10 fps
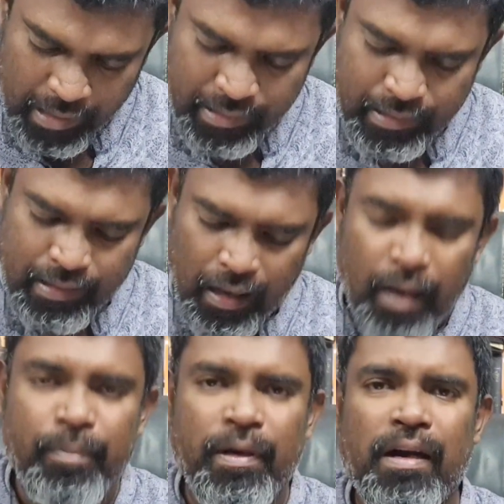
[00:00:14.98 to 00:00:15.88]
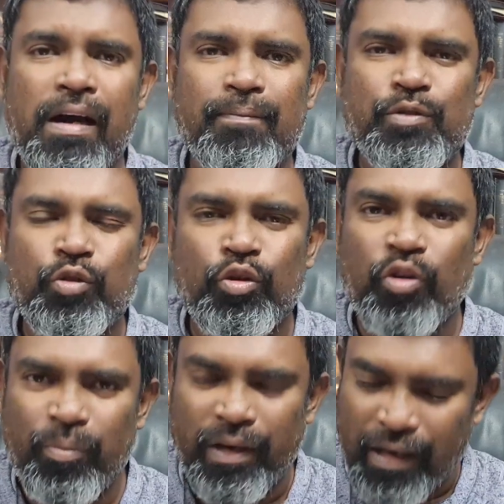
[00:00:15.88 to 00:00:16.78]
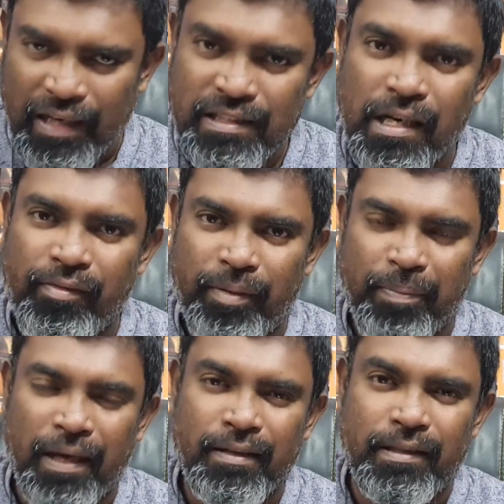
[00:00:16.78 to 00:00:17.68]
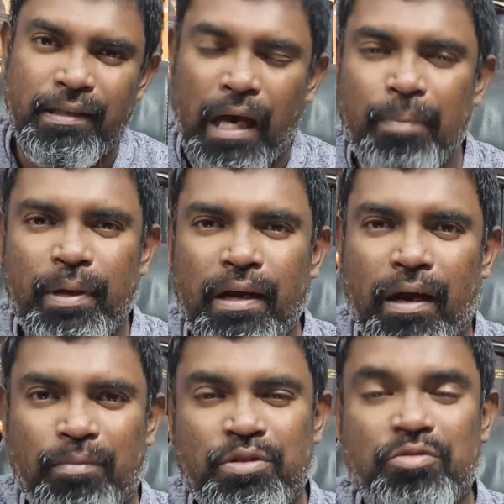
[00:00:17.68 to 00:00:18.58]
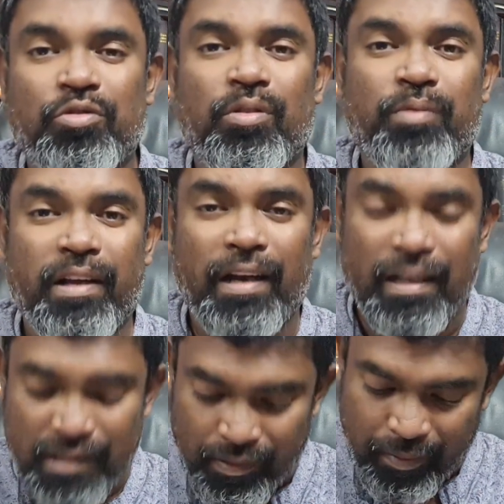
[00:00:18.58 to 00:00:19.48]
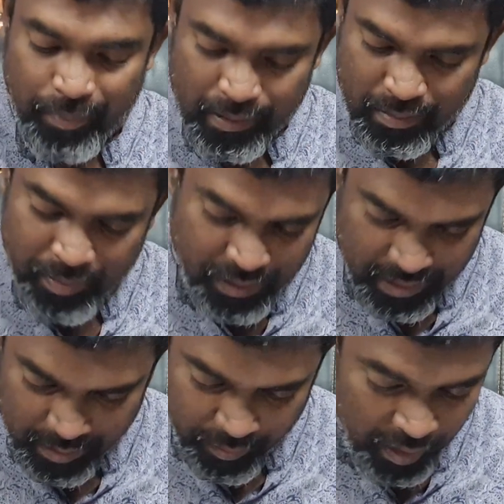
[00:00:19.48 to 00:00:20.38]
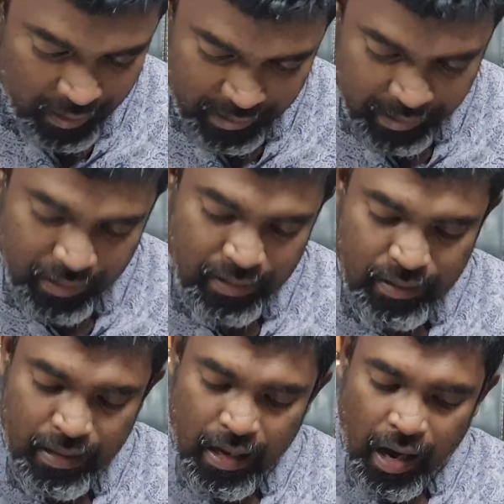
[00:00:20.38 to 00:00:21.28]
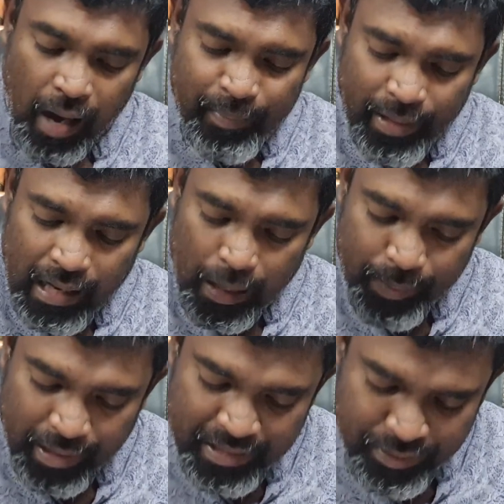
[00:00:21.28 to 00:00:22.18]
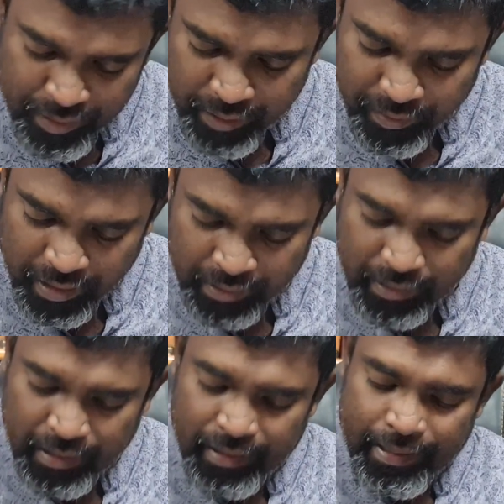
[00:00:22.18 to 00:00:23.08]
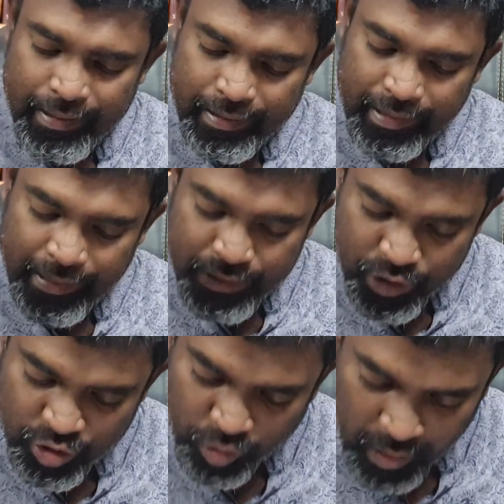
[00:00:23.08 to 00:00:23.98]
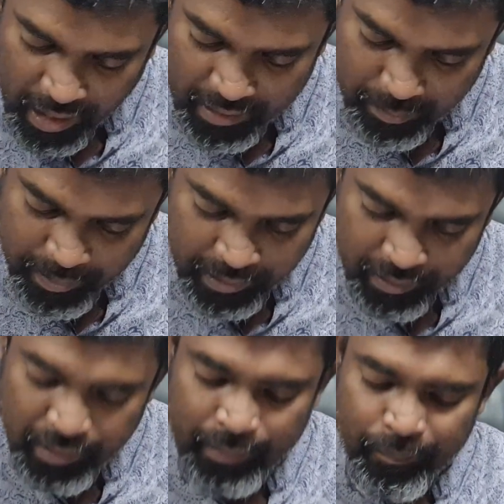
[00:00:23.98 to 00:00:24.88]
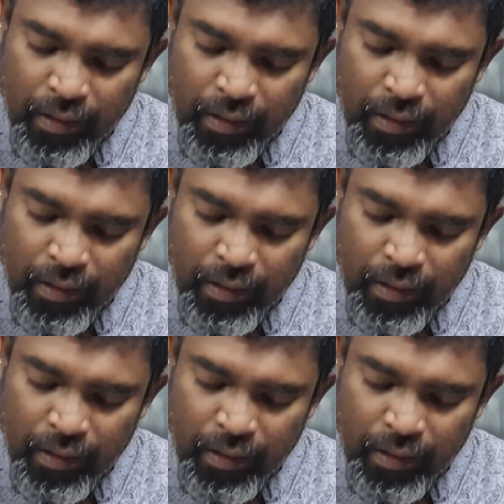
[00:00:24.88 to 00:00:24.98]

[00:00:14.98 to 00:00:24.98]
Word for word: அதற்கு ஆபிரகாம் சோதோமின் ராஜாவை பார்த்து ஆபிரகாம் சோதோமுடைய ராஜாவை பார்த்து பேசின வார்த்தைகள் ஆபிரகாமை ஐஸ்வர்யவன் ஆக்கினேன் என்று நீர் சொல்லாதபடிக்கு